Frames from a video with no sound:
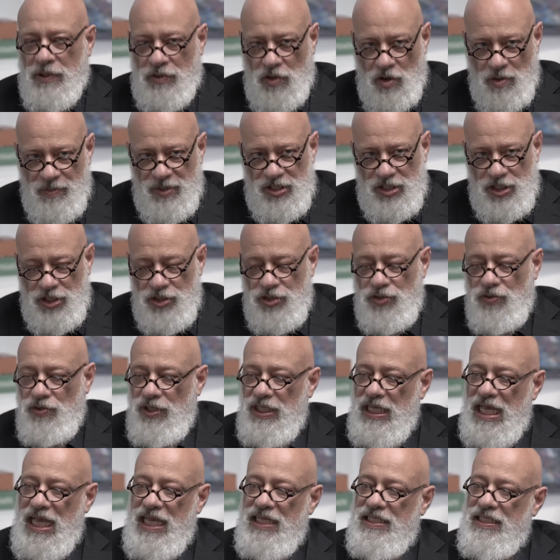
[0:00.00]
como a gente
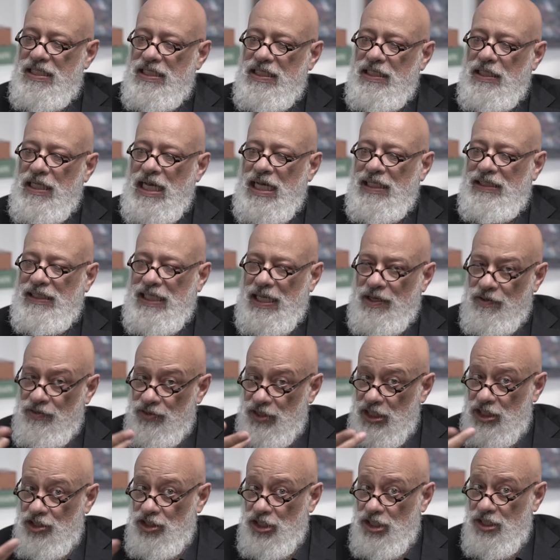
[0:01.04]
conhece, até
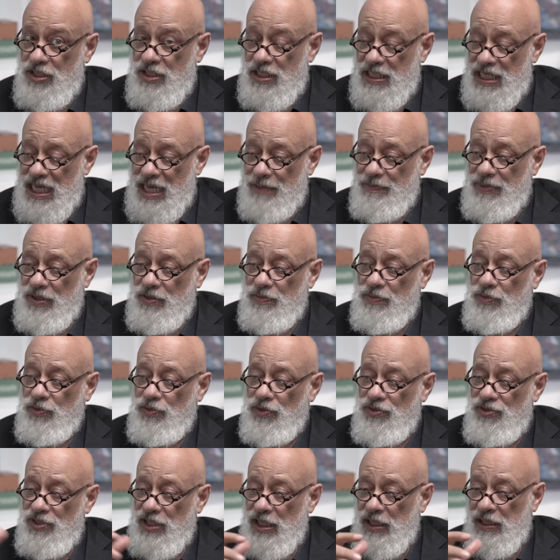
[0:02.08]
onde a gente sabe, no
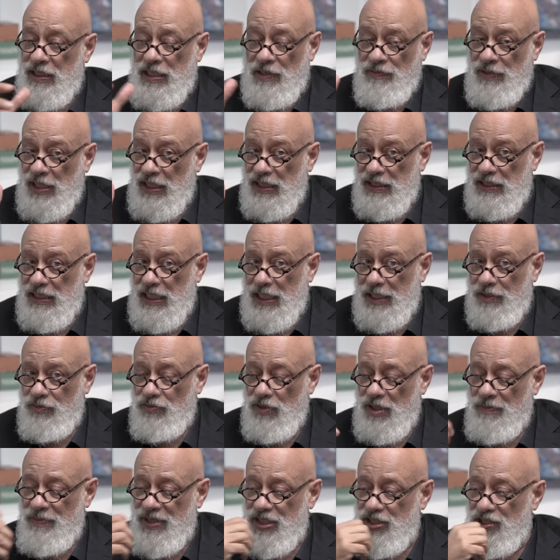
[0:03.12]
mundo ocidental, na
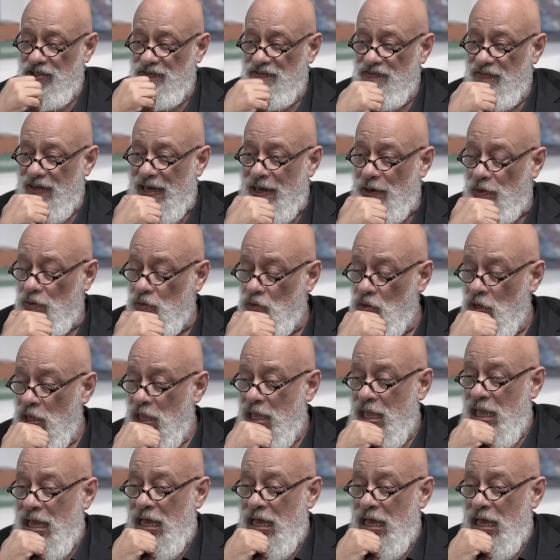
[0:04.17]
literatura medieval.